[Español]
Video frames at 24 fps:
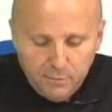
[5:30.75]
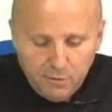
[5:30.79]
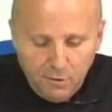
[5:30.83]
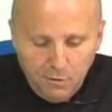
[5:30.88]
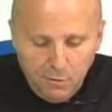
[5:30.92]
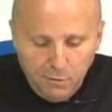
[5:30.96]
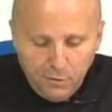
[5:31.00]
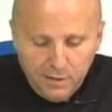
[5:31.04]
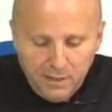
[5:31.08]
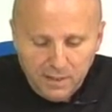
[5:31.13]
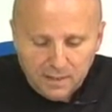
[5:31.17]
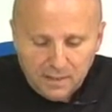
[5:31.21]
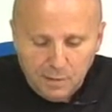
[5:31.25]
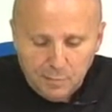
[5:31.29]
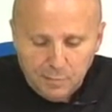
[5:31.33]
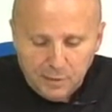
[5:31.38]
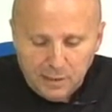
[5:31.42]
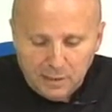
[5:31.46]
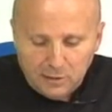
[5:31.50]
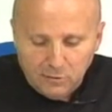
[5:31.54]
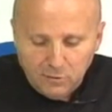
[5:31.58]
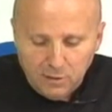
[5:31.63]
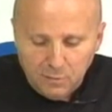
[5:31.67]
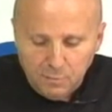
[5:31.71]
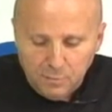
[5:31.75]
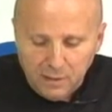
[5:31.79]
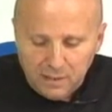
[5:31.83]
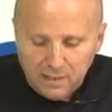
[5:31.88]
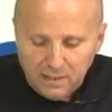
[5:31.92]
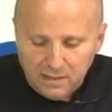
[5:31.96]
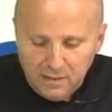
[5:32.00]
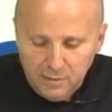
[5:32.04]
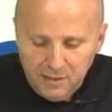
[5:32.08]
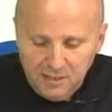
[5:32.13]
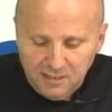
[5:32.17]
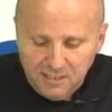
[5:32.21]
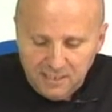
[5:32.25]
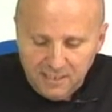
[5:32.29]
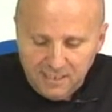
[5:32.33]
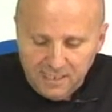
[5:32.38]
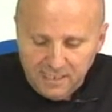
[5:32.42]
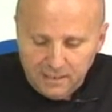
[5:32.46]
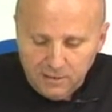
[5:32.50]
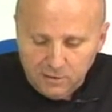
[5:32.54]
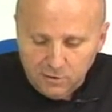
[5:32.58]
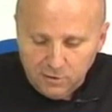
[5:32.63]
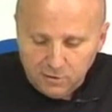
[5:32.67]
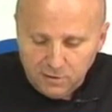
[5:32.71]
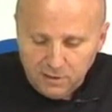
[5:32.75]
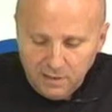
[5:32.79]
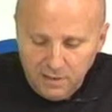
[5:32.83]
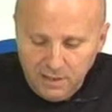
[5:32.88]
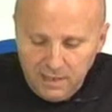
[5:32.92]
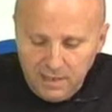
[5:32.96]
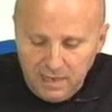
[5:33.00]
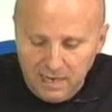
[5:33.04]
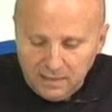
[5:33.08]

bronce en el Campeonato de España de 1500,